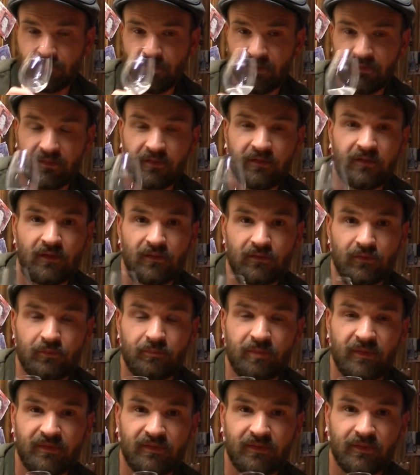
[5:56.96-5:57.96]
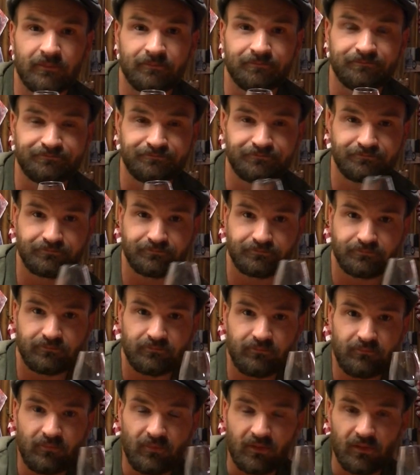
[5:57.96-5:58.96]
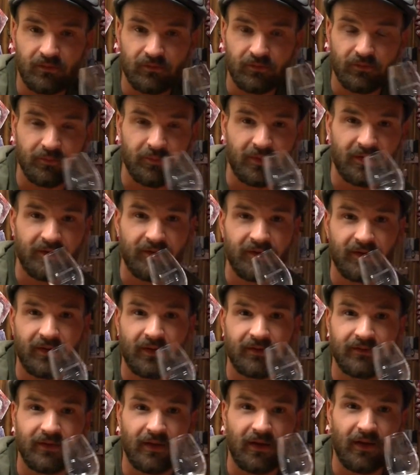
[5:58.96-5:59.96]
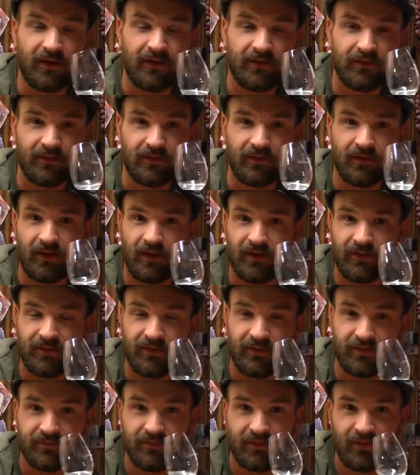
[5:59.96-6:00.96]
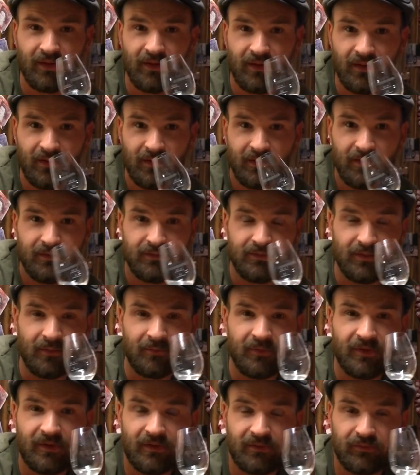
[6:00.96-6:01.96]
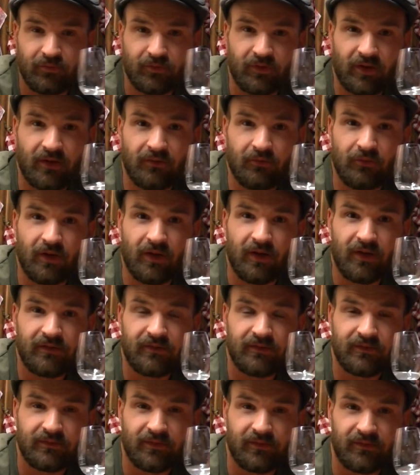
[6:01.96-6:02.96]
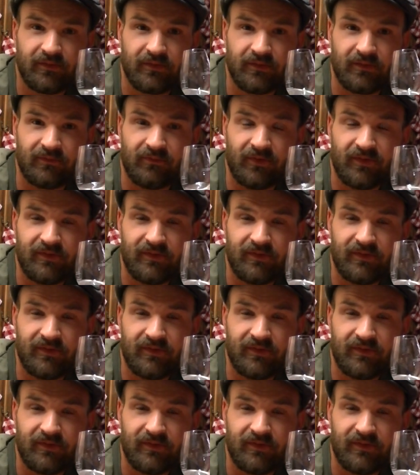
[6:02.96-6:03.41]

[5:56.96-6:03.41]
Jetzt riecht er so ein bisschen, so wie man in eine Gärtnerei reingeht. Die haben ja da so ein Granulat, das sie ins